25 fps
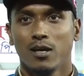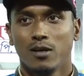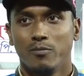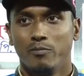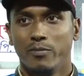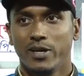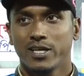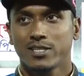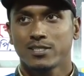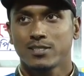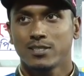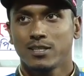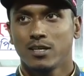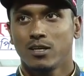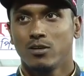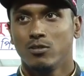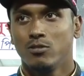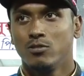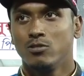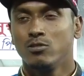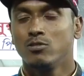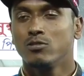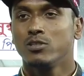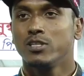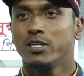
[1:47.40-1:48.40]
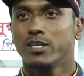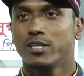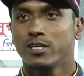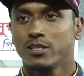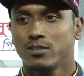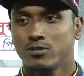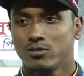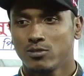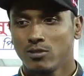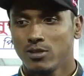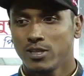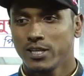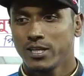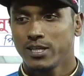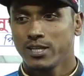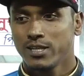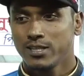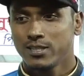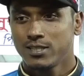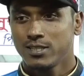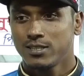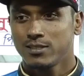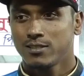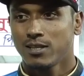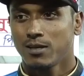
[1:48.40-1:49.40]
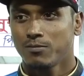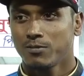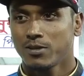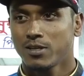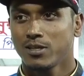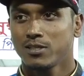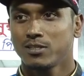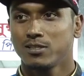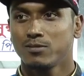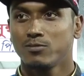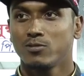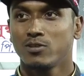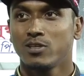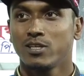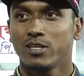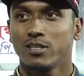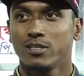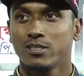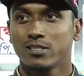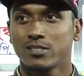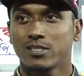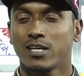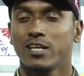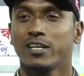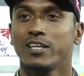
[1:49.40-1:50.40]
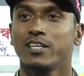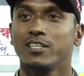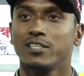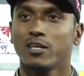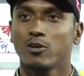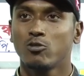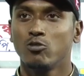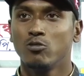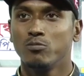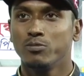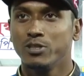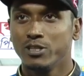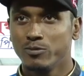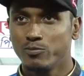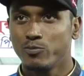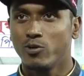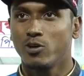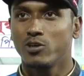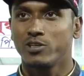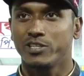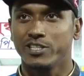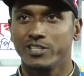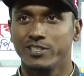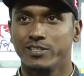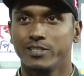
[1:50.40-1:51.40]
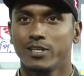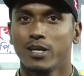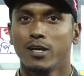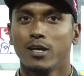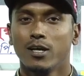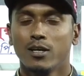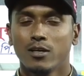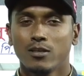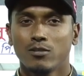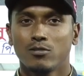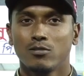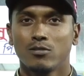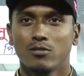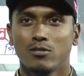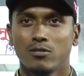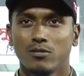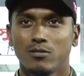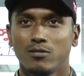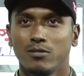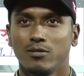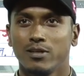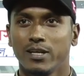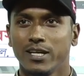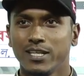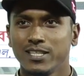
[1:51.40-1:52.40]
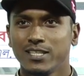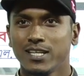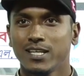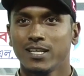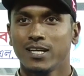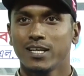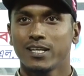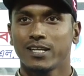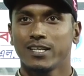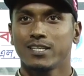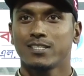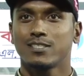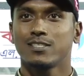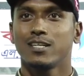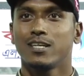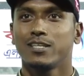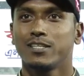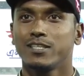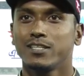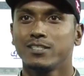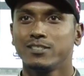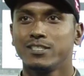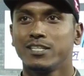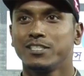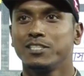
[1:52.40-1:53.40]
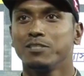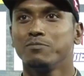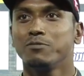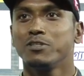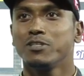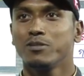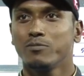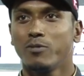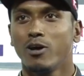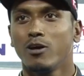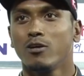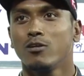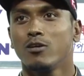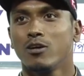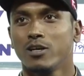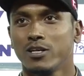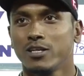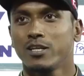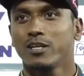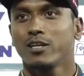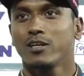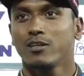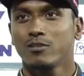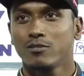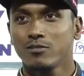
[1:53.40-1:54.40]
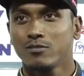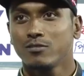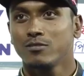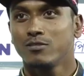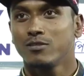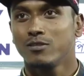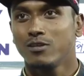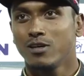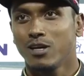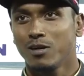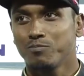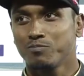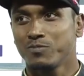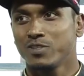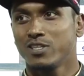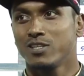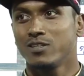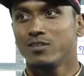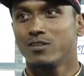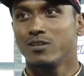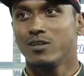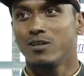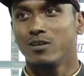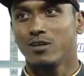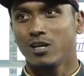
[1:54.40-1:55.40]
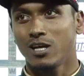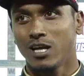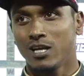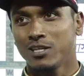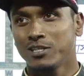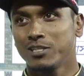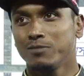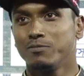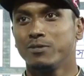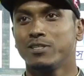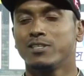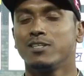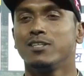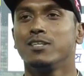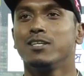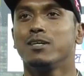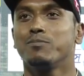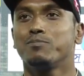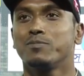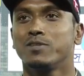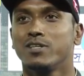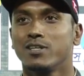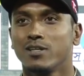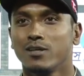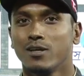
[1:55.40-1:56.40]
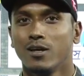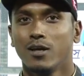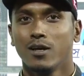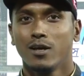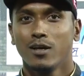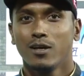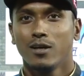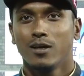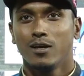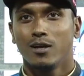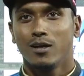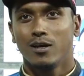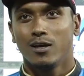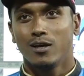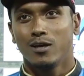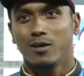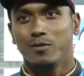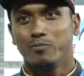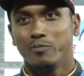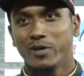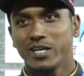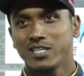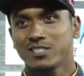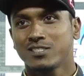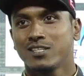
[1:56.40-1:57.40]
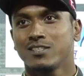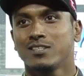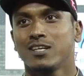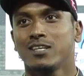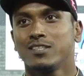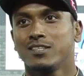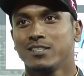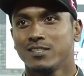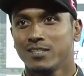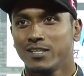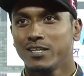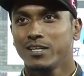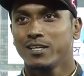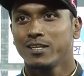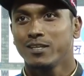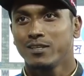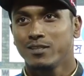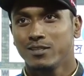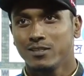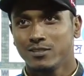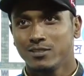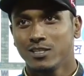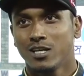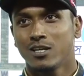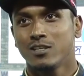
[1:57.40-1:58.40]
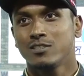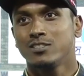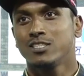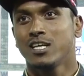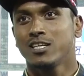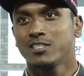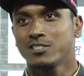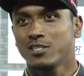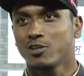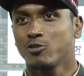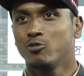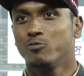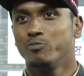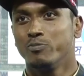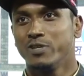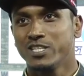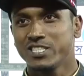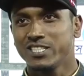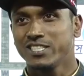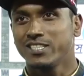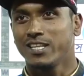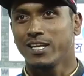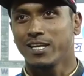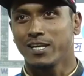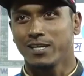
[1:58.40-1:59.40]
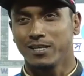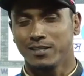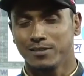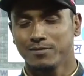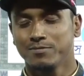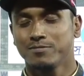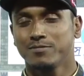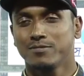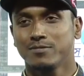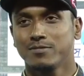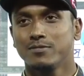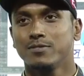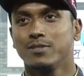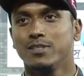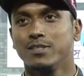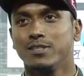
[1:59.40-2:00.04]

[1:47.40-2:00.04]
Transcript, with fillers: ম্যাচটা অন্যদিকে চলে গিয়েছে তো আমার কাছে মনে হয় স্টার্টিংটা খুব ইম্পর্টেন্ট তো এইটাই আর কি স্টার্টিং যে টিমেরই ভালো হয় না কেন আপনার আলটিমেটলি আপনার ম্যাচটা তাদের দিকে যাওয়ার চান্সটা খুব বেশি থাকে তো